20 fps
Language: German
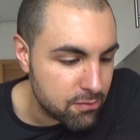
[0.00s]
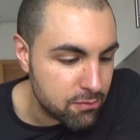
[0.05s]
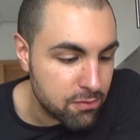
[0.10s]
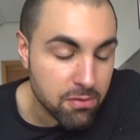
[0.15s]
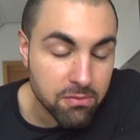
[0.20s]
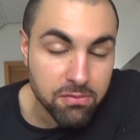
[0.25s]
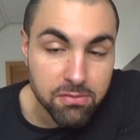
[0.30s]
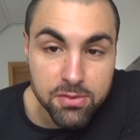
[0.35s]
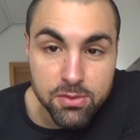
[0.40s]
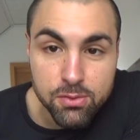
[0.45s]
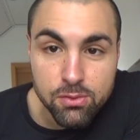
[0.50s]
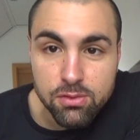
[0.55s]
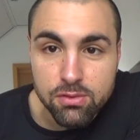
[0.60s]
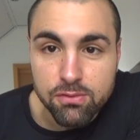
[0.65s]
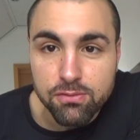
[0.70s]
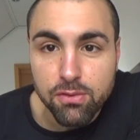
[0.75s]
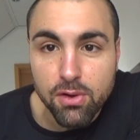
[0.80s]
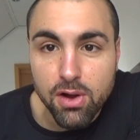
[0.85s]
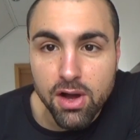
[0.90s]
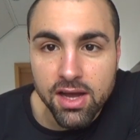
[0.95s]
5 Minuten
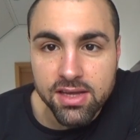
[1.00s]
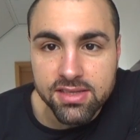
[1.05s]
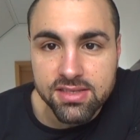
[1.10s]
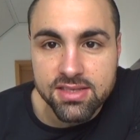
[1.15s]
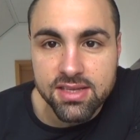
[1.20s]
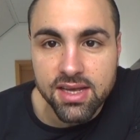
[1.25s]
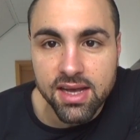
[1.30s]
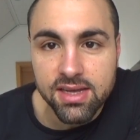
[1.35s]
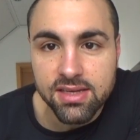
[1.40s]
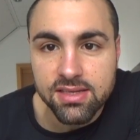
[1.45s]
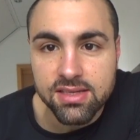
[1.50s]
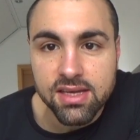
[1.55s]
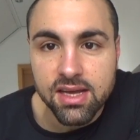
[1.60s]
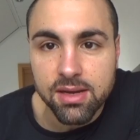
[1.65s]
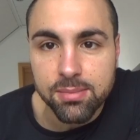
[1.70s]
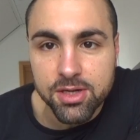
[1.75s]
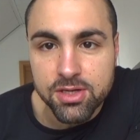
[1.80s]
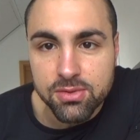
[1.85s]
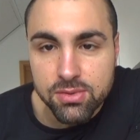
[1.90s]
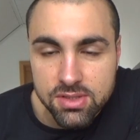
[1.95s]
Vorheizzeit, die
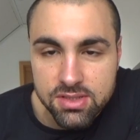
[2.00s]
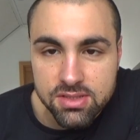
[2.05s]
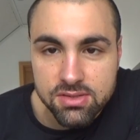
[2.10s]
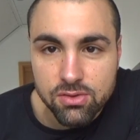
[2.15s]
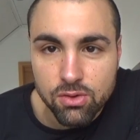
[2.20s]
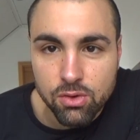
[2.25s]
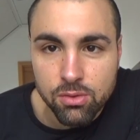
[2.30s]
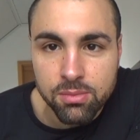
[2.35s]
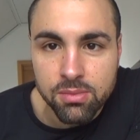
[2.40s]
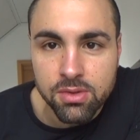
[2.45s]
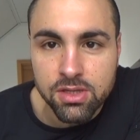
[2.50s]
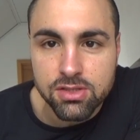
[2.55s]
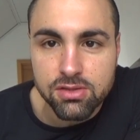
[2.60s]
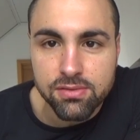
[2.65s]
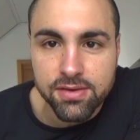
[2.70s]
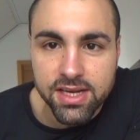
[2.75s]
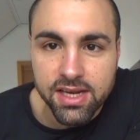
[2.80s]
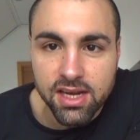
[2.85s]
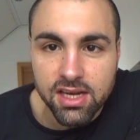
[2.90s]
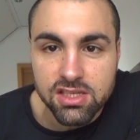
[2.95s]
kann man nutzen, um
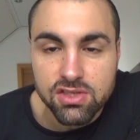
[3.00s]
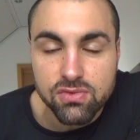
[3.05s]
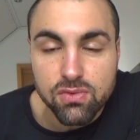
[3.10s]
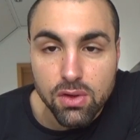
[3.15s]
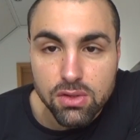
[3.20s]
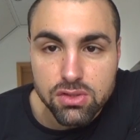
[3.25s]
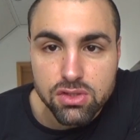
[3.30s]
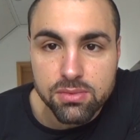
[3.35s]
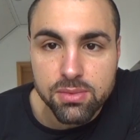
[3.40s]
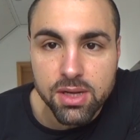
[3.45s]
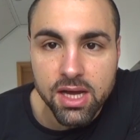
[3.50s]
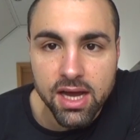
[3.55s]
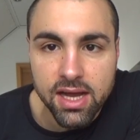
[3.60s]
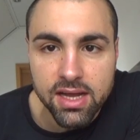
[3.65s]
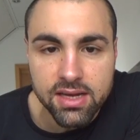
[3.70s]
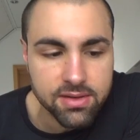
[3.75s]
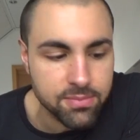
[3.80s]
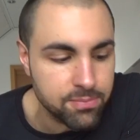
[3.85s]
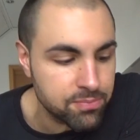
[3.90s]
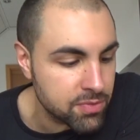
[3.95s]
soweit alles
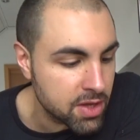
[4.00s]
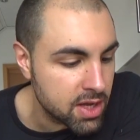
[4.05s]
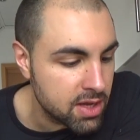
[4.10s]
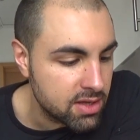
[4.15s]
vorzubereiten.